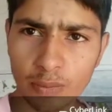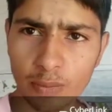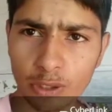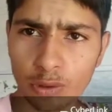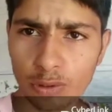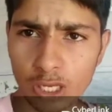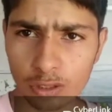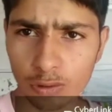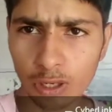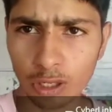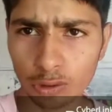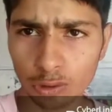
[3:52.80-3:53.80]
दिसंबर
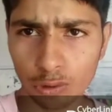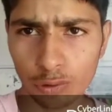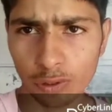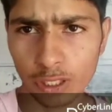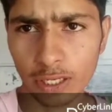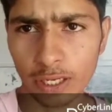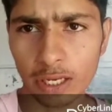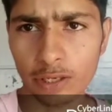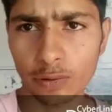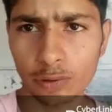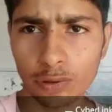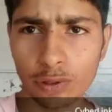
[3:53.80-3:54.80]
2016 को शुरू किया गया
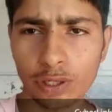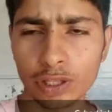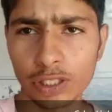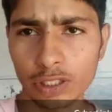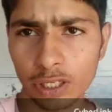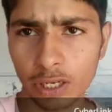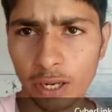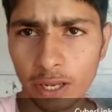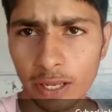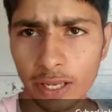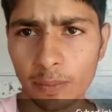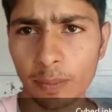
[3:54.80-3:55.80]
योगी योगेंद्र सर
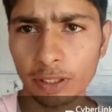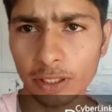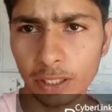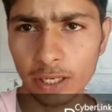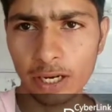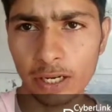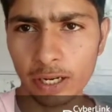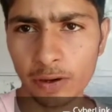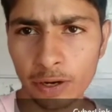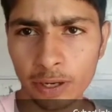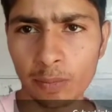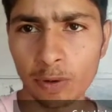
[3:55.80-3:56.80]
एक पत्रकार है
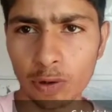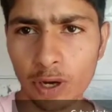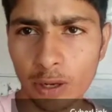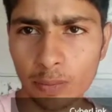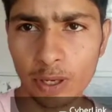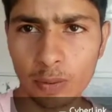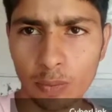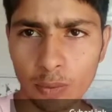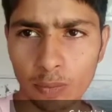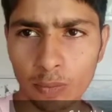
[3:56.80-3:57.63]
और एक ब्लॉगर भी